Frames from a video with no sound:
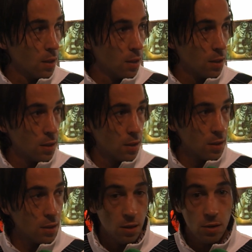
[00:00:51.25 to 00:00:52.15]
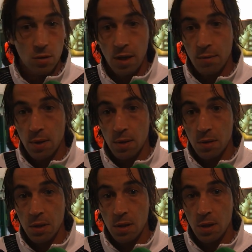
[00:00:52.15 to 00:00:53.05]
e, não
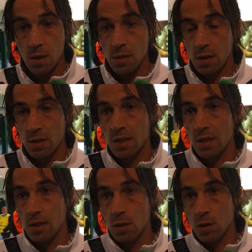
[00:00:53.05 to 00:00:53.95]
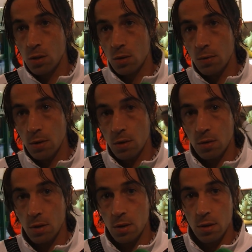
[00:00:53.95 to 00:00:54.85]
estava. Tenho sete anos deste clube e não,
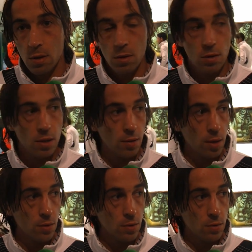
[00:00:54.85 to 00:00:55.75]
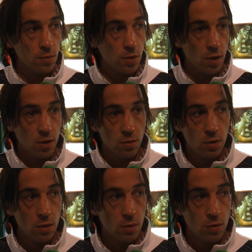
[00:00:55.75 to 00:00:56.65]
tá, não, não estava habituado,
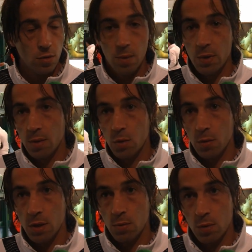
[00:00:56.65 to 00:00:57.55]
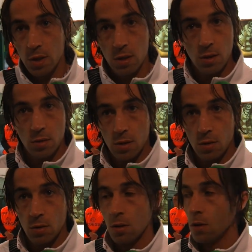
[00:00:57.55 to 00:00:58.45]
nunca passei por, por esta
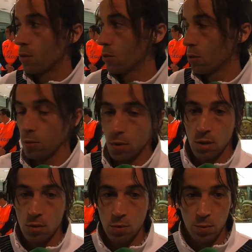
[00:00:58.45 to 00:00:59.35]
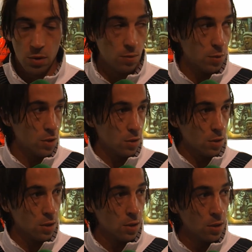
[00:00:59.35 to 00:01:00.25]
situação no clube, nem eu e penso que
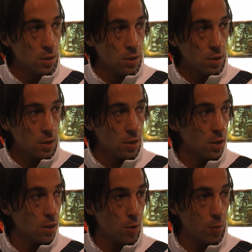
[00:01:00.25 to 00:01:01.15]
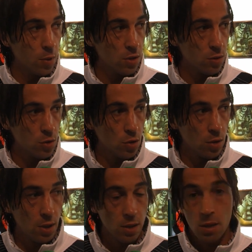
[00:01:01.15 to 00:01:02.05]
nem, nem a maior parte dos meus
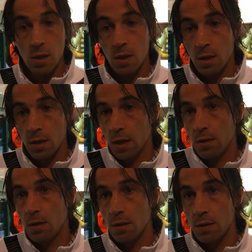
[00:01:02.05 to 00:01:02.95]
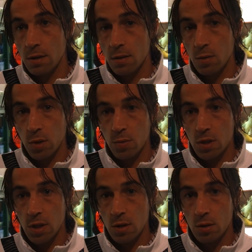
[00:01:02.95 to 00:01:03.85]
colegas. Claro que, que não podemos dizer que,